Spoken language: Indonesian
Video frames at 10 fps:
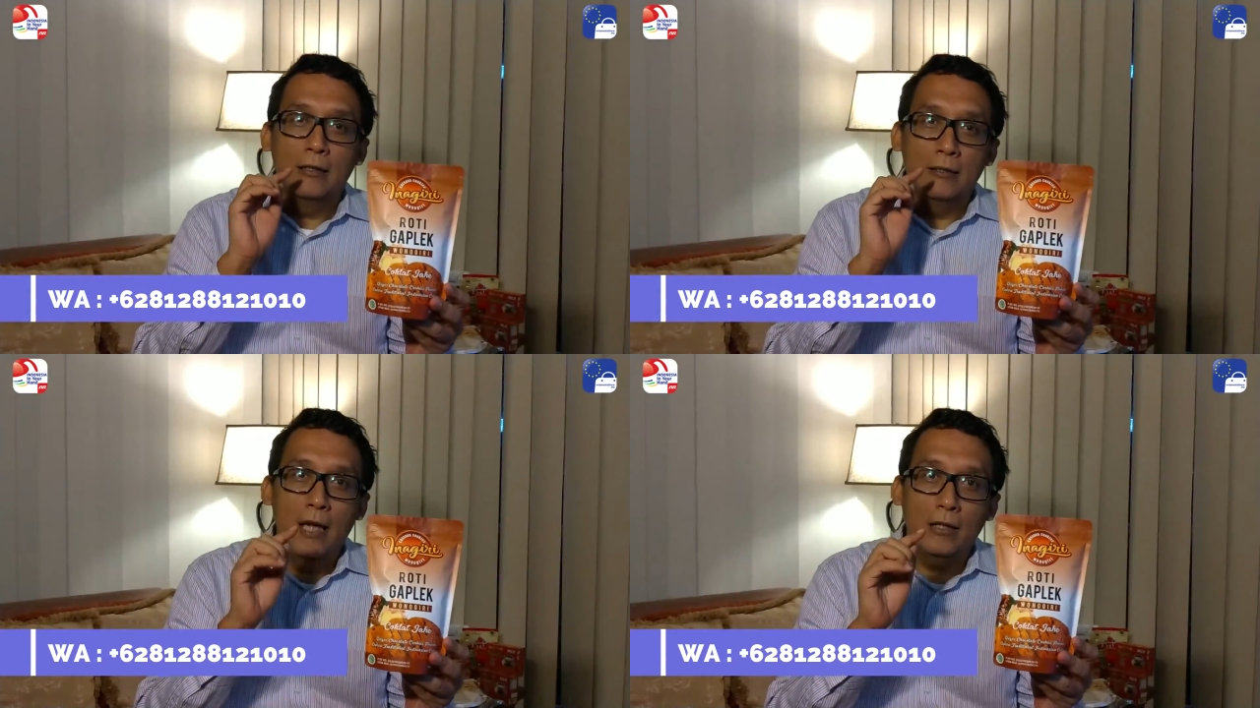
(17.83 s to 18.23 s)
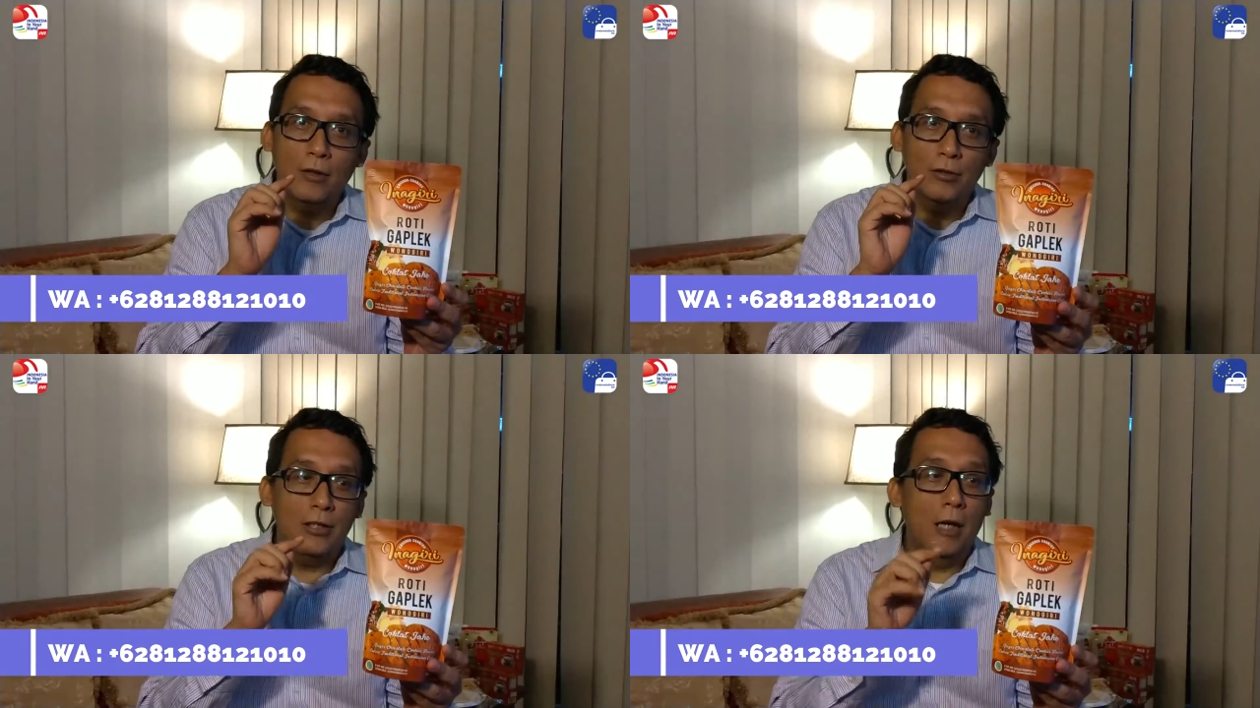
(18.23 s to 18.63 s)
Dan
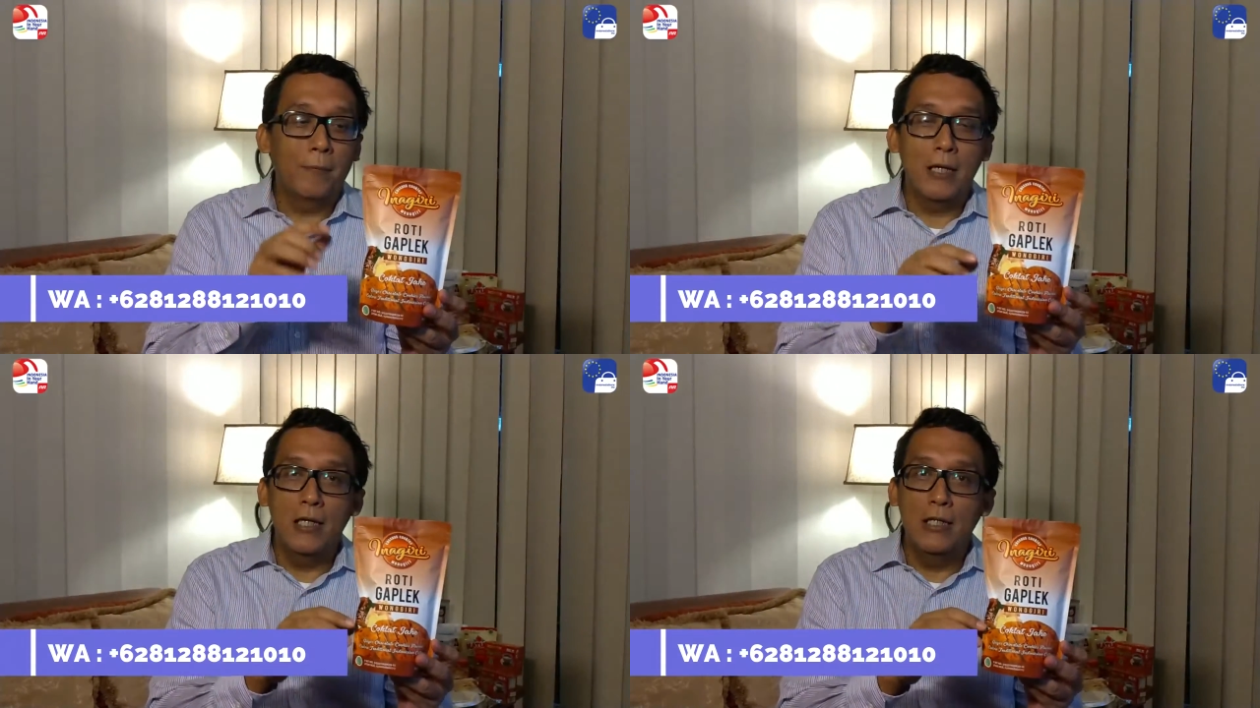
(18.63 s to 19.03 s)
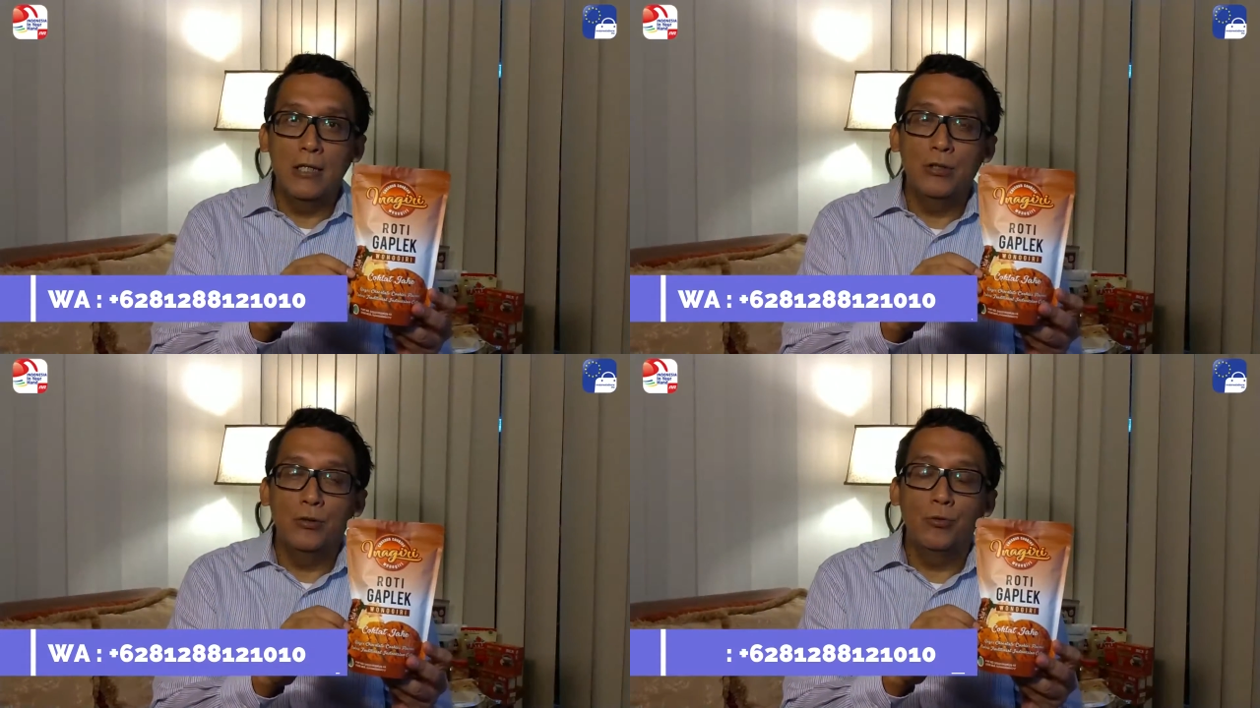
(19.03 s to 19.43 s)
roti gaplek
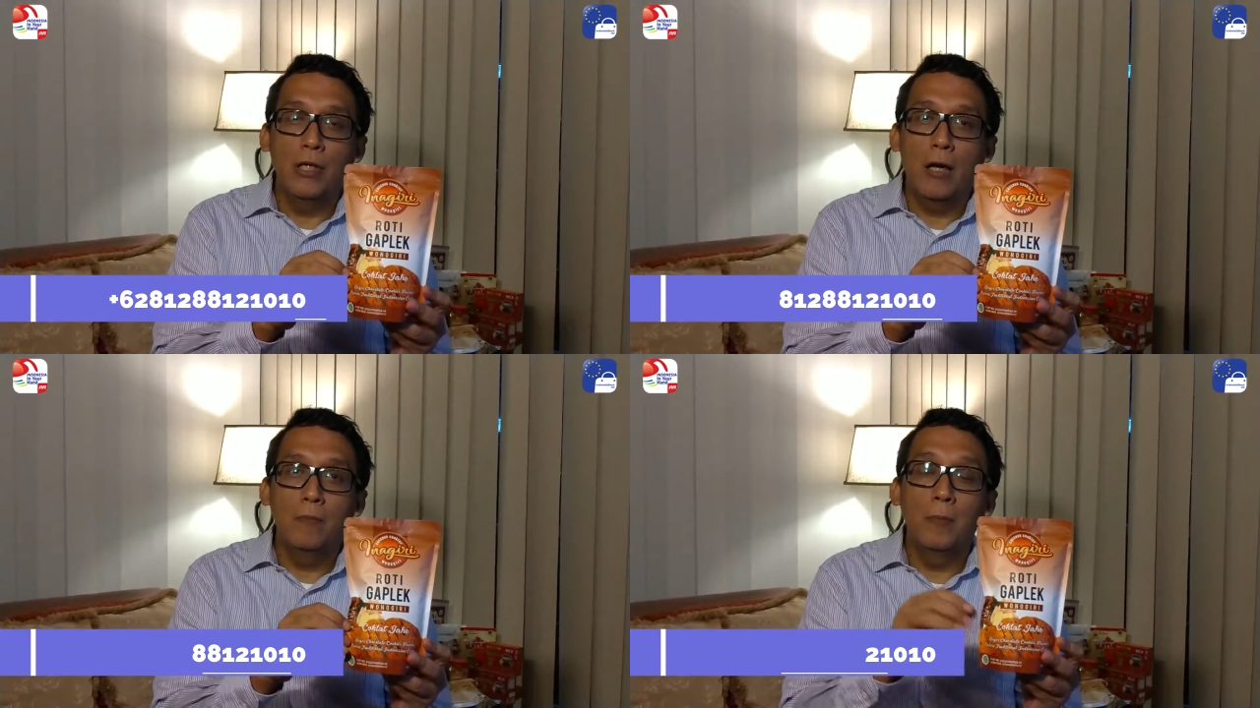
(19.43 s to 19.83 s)
ini sudah